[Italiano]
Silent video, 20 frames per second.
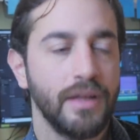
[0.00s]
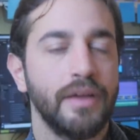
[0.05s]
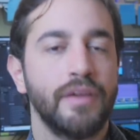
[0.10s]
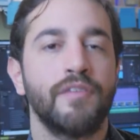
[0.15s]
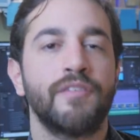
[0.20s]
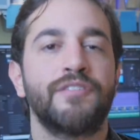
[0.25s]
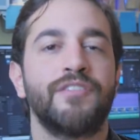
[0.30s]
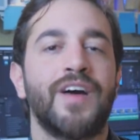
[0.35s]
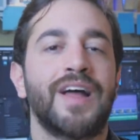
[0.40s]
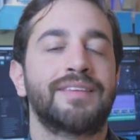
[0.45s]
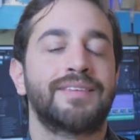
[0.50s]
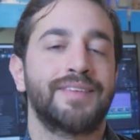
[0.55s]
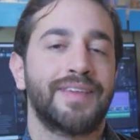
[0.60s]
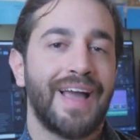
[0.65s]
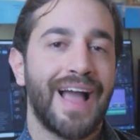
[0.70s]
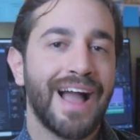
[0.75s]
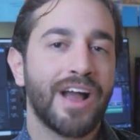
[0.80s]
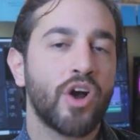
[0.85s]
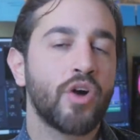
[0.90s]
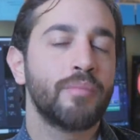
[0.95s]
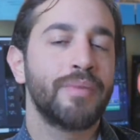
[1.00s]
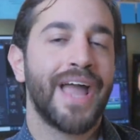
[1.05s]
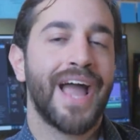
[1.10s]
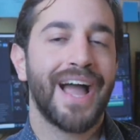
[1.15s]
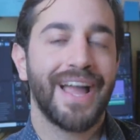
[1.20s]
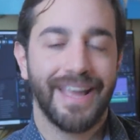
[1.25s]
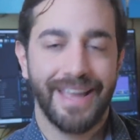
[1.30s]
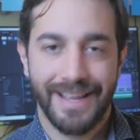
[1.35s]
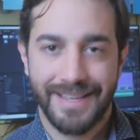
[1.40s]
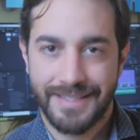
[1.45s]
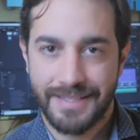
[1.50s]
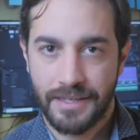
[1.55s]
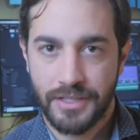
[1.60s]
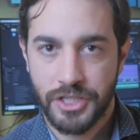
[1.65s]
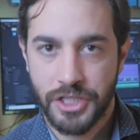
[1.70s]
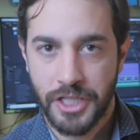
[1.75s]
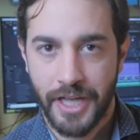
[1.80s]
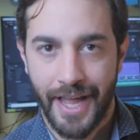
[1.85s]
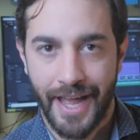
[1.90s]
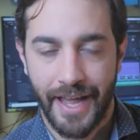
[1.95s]
Infatti A come A
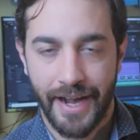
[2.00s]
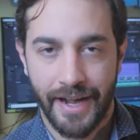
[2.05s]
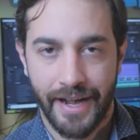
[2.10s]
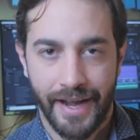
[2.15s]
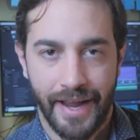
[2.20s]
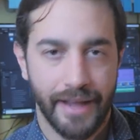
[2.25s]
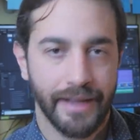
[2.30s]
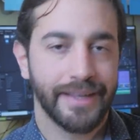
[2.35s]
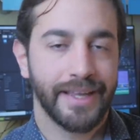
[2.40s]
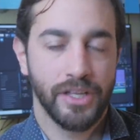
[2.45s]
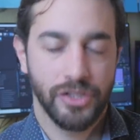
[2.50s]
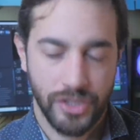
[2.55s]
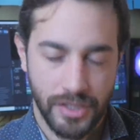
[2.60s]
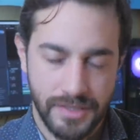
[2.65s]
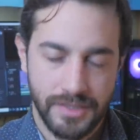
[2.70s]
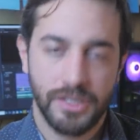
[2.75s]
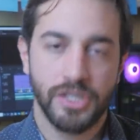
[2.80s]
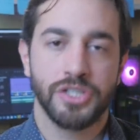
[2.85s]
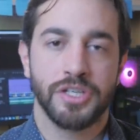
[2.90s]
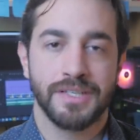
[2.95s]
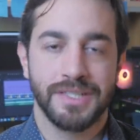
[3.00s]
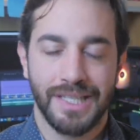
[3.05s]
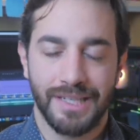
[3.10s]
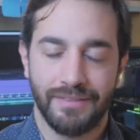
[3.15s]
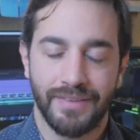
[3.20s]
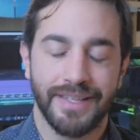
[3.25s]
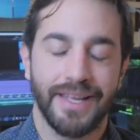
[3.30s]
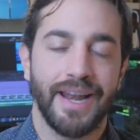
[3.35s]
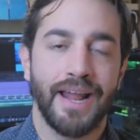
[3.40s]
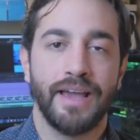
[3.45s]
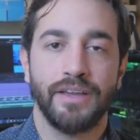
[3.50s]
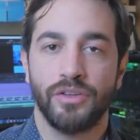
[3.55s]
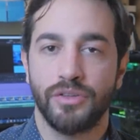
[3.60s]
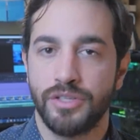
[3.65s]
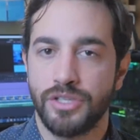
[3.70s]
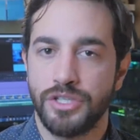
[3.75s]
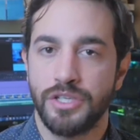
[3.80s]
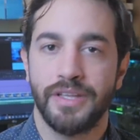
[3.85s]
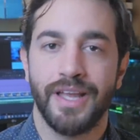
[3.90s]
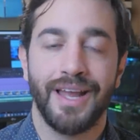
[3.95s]
SGR, che gestisce il salvadanaio
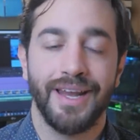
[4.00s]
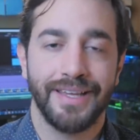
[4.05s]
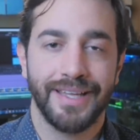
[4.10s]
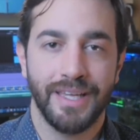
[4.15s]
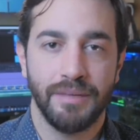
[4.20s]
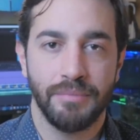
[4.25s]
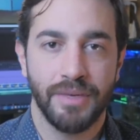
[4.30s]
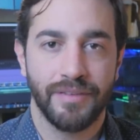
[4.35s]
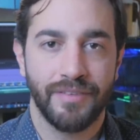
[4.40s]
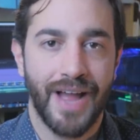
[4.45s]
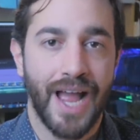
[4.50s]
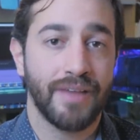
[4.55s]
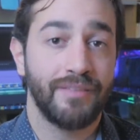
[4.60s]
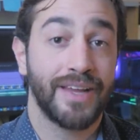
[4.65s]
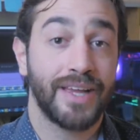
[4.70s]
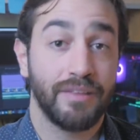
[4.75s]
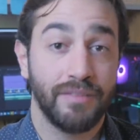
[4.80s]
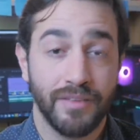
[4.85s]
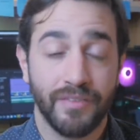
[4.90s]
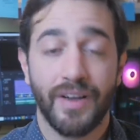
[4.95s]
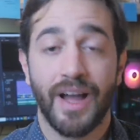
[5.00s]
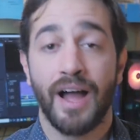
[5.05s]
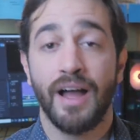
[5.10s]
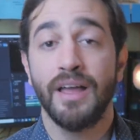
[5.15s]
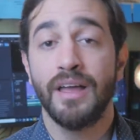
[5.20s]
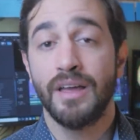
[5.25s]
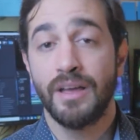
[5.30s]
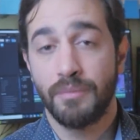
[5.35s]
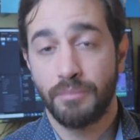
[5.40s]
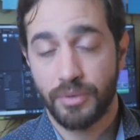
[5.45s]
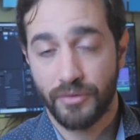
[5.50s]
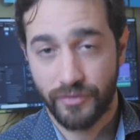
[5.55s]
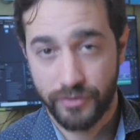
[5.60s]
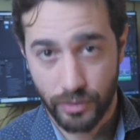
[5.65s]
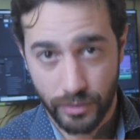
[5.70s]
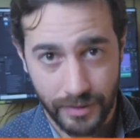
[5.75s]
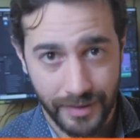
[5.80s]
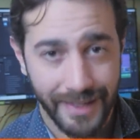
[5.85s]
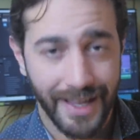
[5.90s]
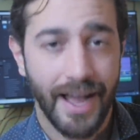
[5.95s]
digitale Gimme 5 e che vi fa
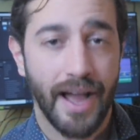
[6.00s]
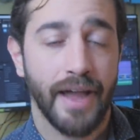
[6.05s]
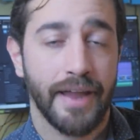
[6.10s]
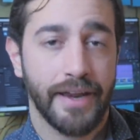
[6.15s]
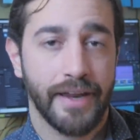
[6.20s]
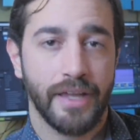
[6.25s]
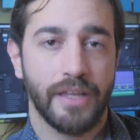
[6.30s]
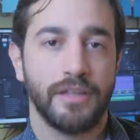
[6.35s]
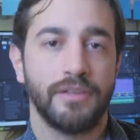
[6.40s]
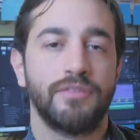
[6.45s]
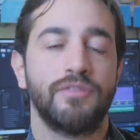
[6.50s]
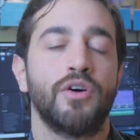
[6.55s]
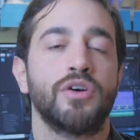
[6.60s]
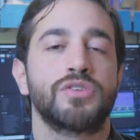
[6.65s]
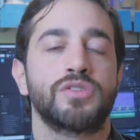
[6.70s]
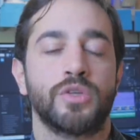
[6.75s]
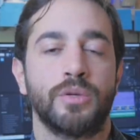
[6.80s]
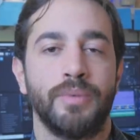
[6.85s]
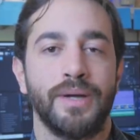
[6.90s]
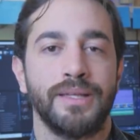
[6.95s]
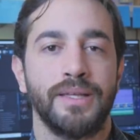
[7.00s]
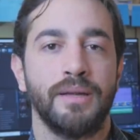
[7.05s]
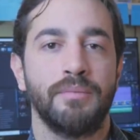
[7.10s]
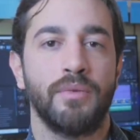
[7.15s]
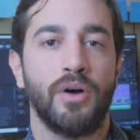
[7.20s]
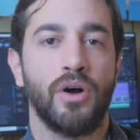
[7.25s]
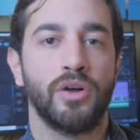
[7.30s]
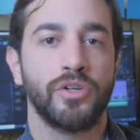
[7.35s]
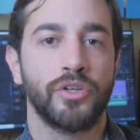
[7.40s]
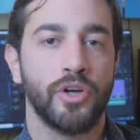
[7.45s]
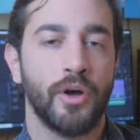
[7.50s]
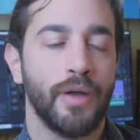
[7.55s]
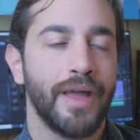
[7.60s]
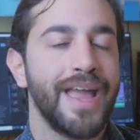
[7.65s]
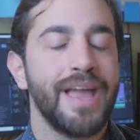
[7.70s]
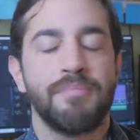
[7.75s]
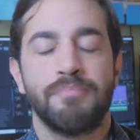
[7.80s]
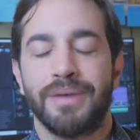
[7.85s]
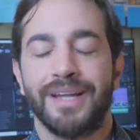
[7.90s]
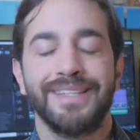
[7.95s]
fruttare il vostro patrimonio,
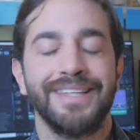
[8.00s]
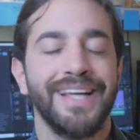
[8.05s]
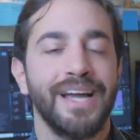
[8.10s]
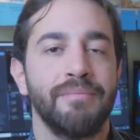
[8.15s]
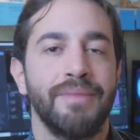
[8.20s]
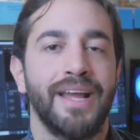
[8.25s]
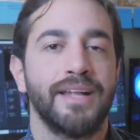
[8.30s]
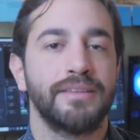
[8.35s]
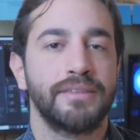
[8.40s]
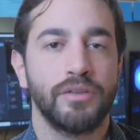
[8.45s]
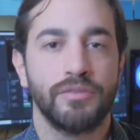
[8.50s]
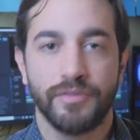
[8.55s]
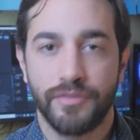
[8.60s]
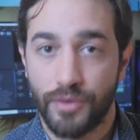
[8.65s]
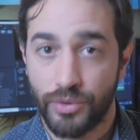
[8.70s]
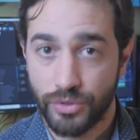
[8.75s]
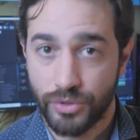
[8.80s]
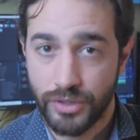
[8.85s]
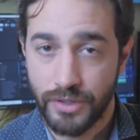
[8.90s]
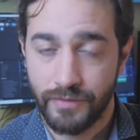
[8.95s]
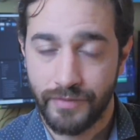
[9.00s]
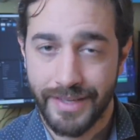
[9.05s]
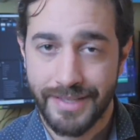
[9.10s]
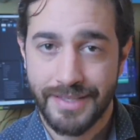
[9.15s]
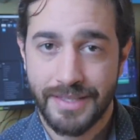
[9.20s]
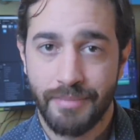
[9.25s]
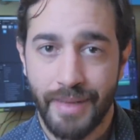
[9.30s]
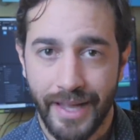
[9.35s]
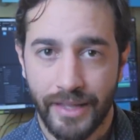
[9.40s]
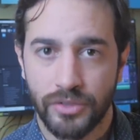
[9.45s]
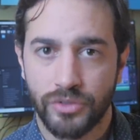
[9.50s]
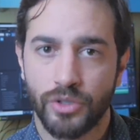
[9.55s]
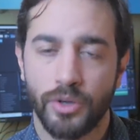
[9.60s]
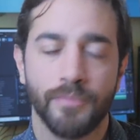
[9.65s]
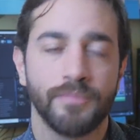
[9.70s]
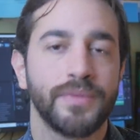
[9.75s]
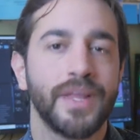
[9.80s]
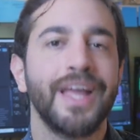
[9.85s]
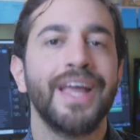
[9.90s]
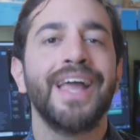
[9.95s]
è praticamente un fondo di
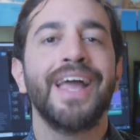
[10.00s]
investimento.